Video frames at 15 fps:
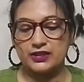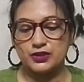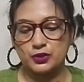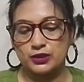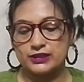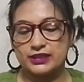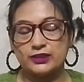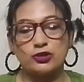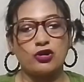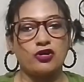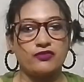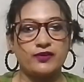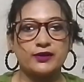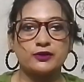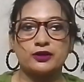চলছে তো
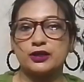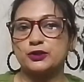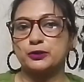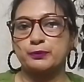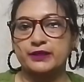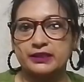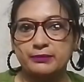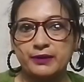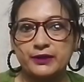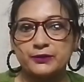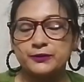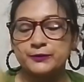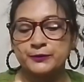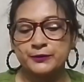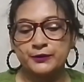অফারও হয়তো পেতে
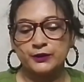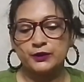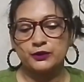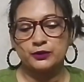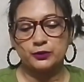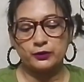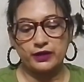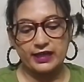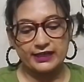পারো তো